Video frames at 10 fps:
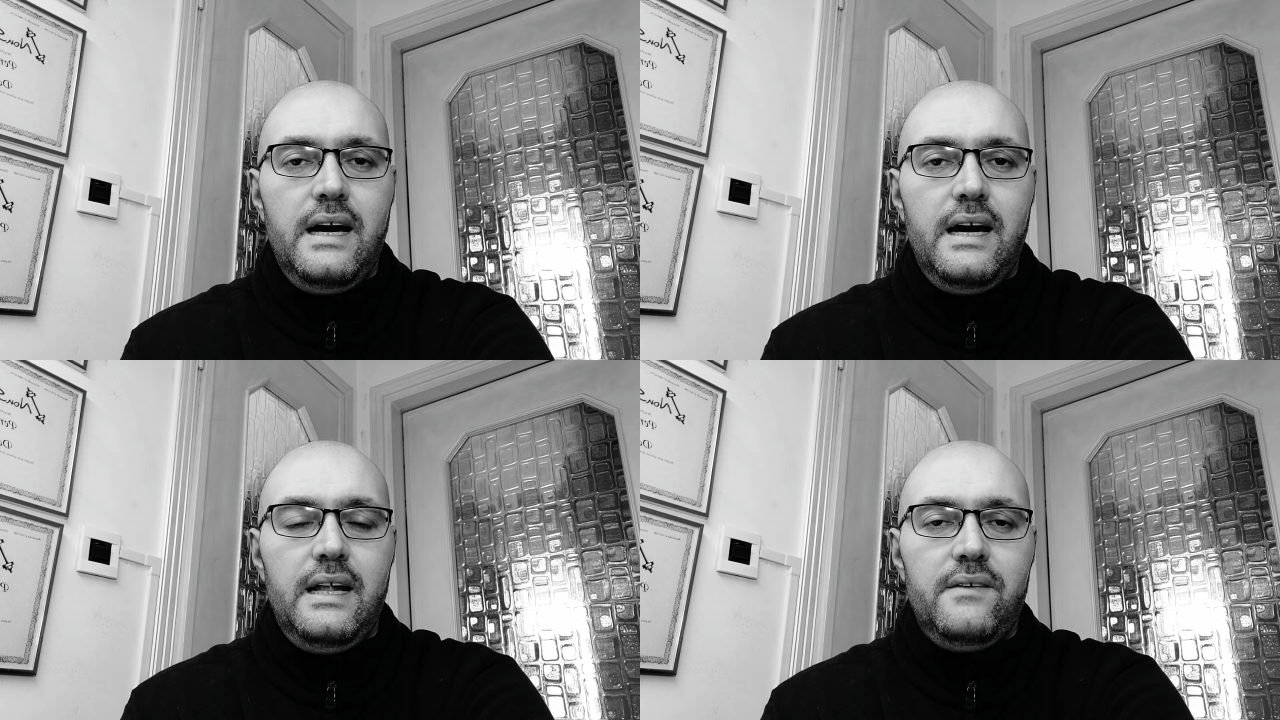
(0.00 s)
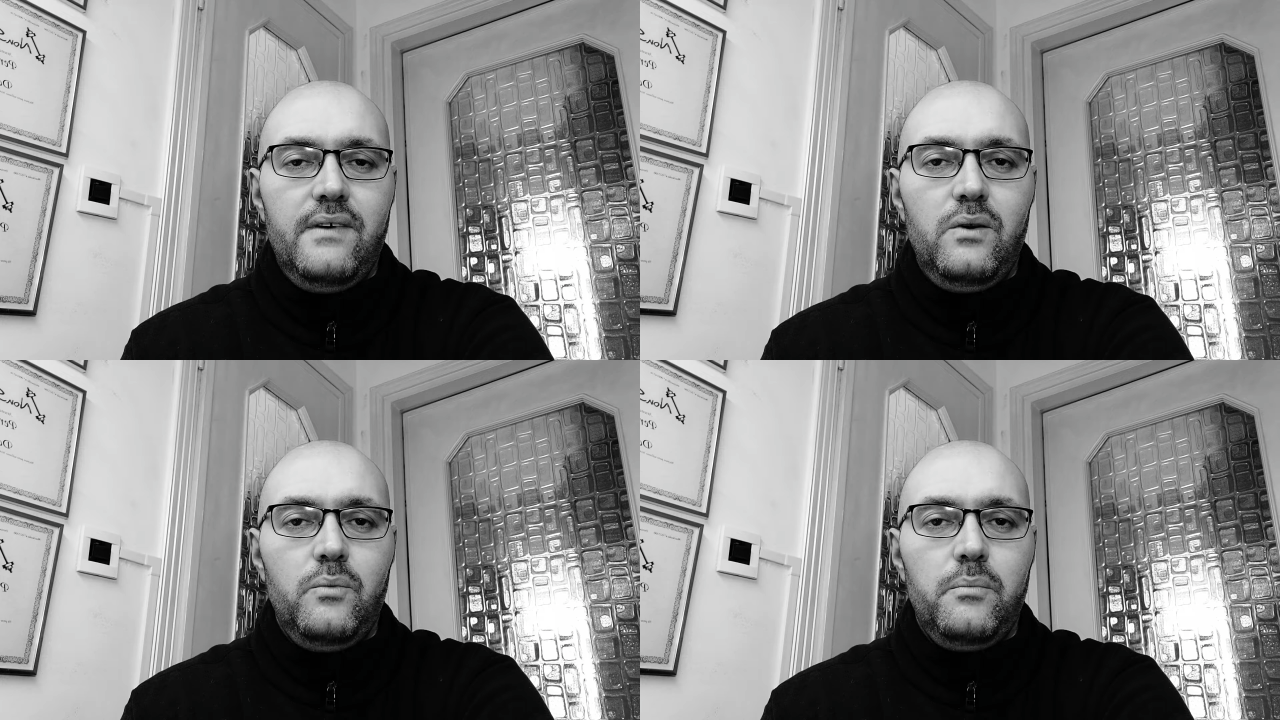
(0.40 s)
a
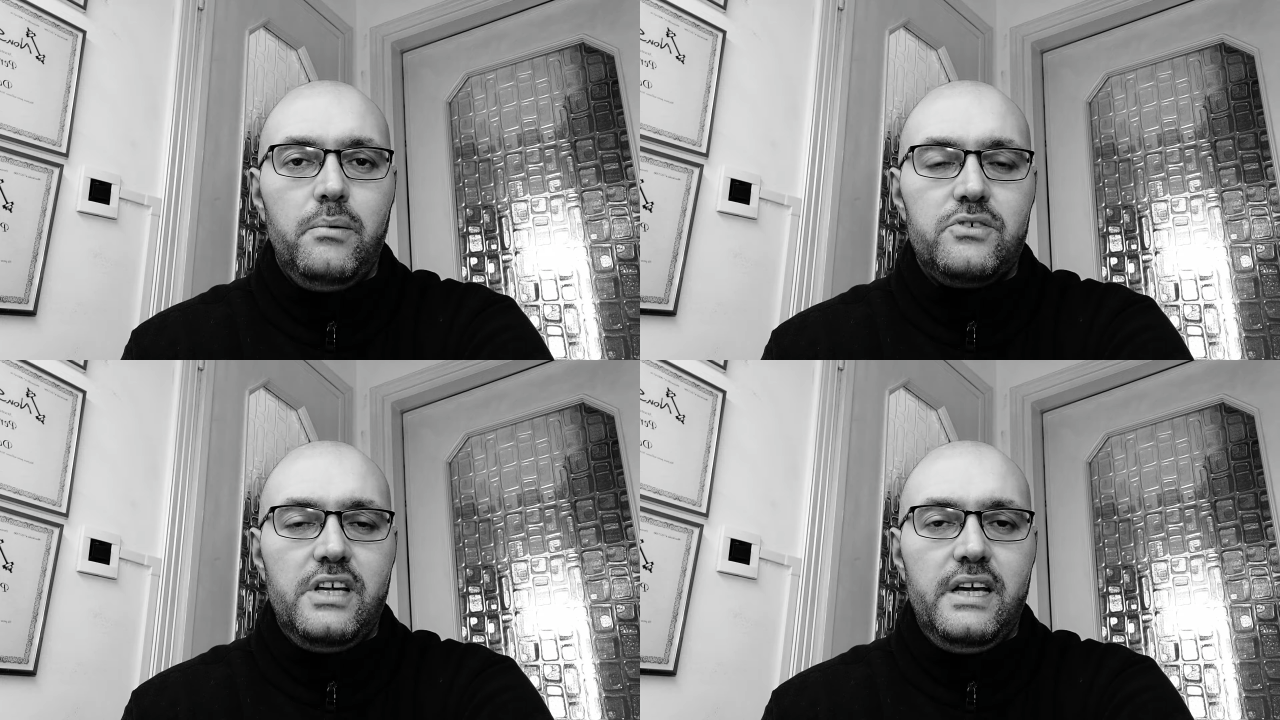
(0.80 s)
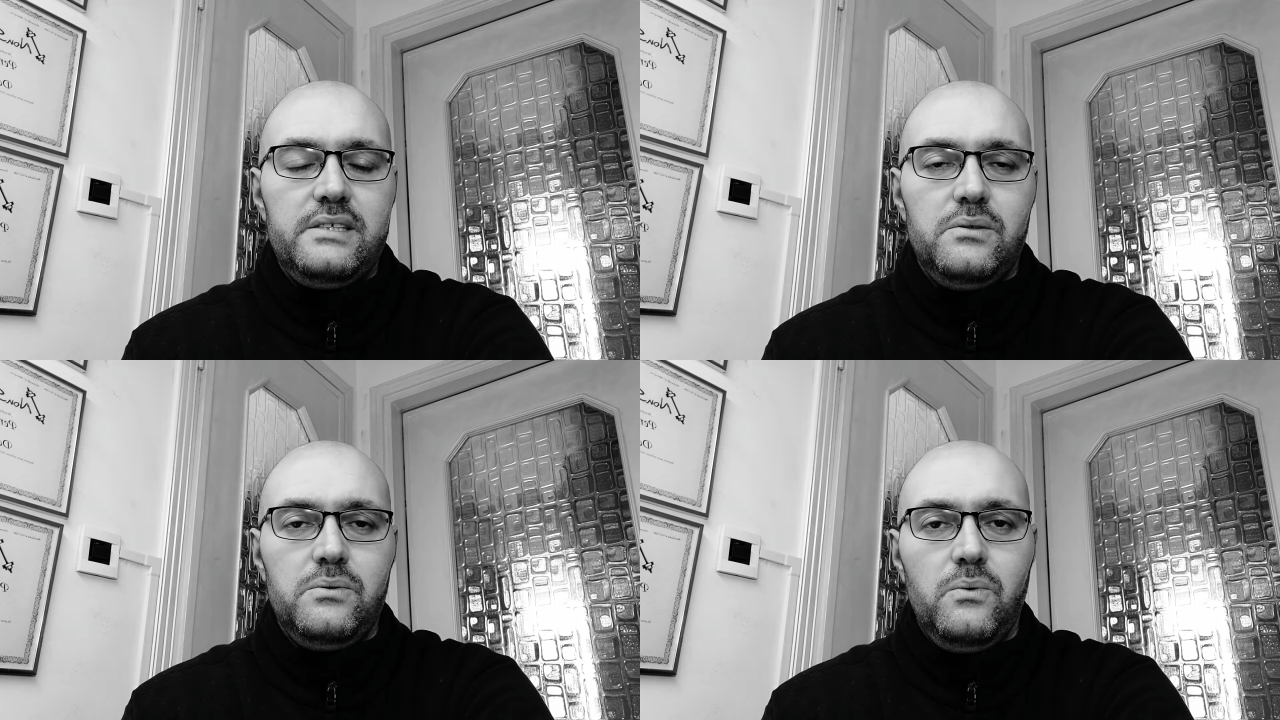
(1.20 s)
livello un po'
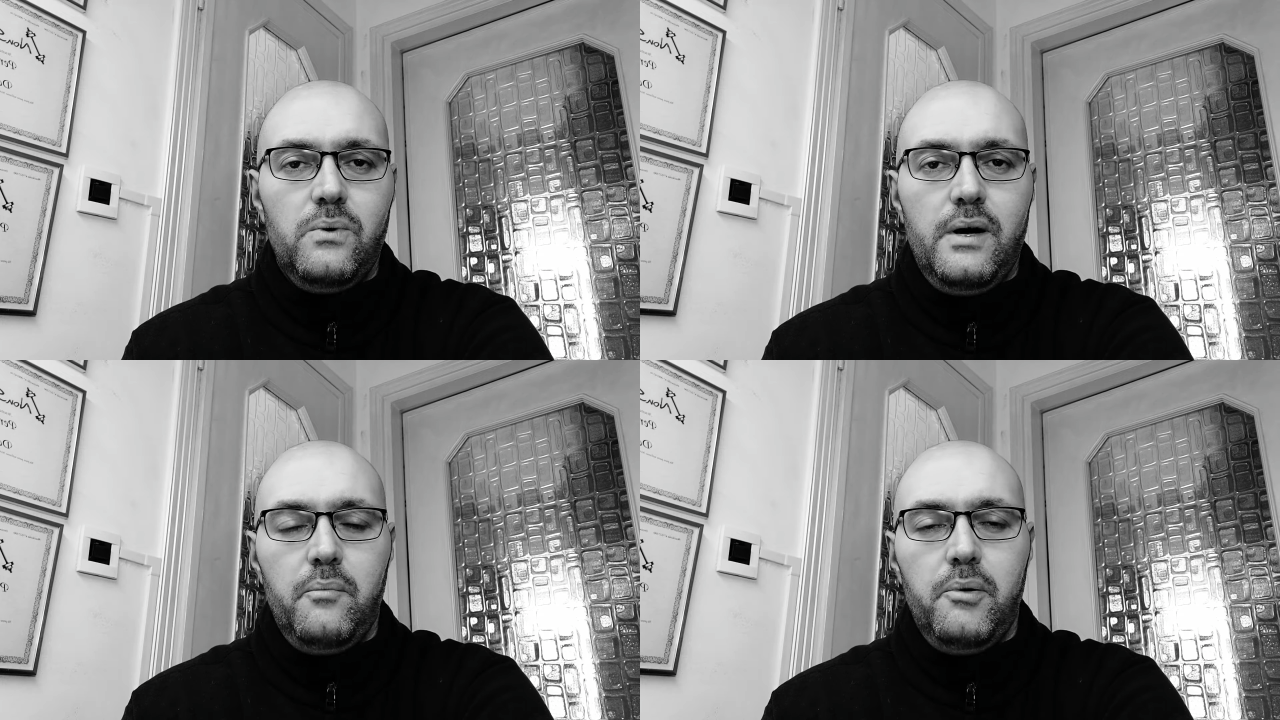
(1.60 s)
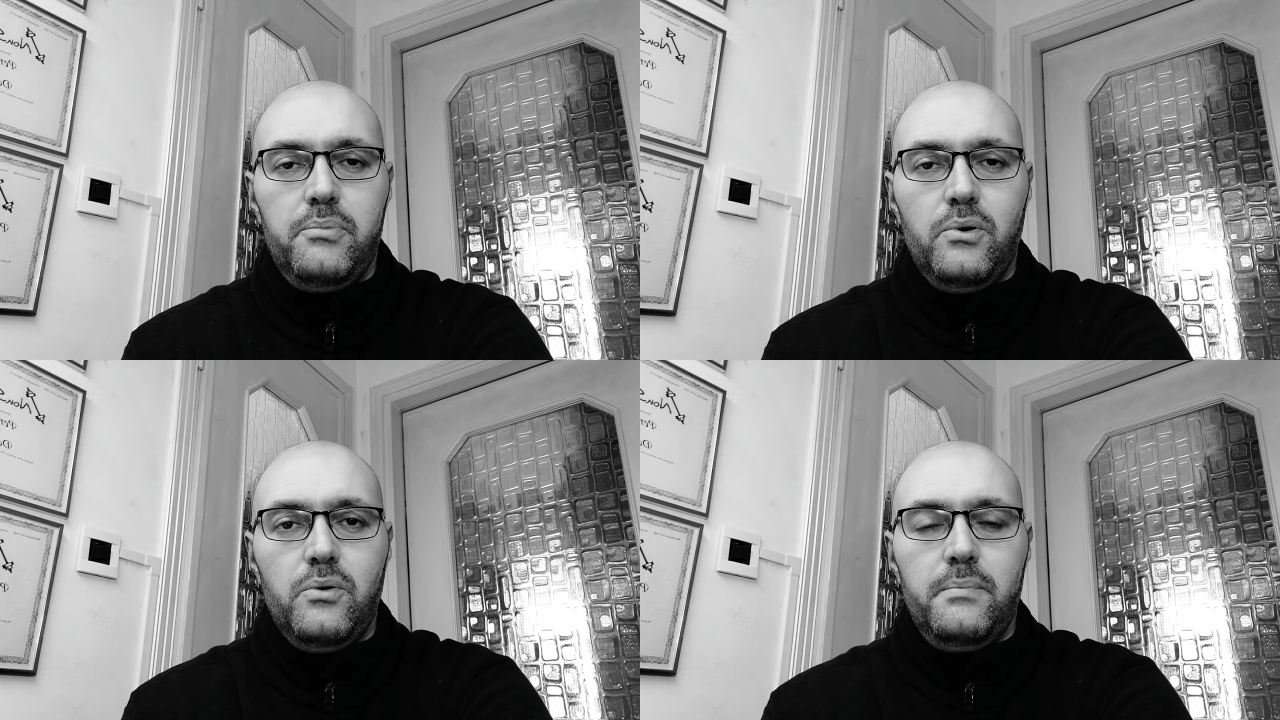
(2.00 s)
serio, dunque è un po'
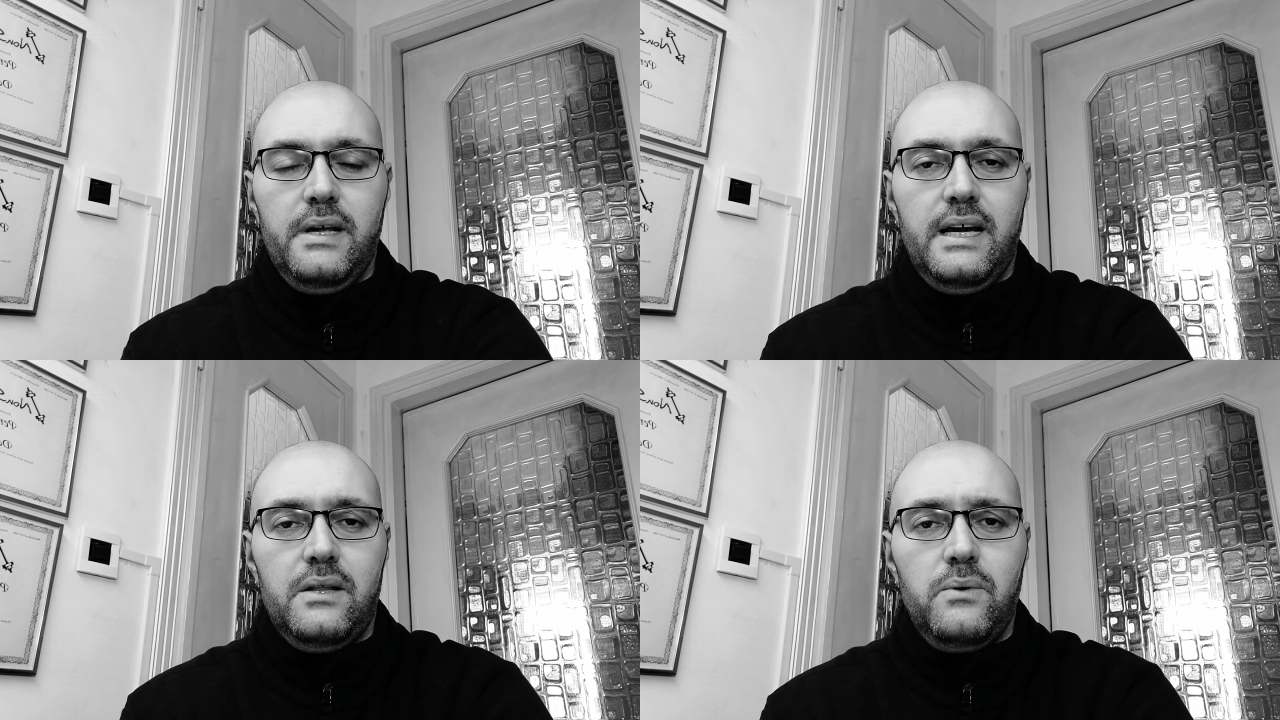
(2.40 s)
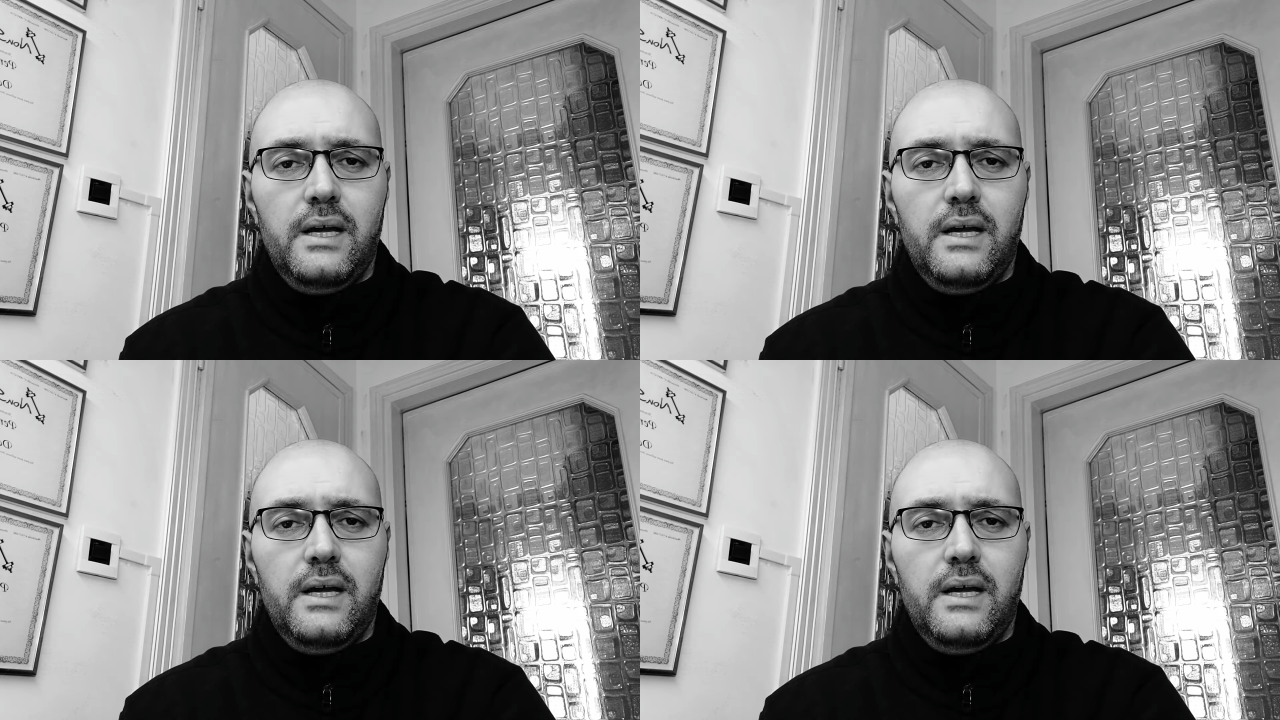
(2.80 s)
più complicato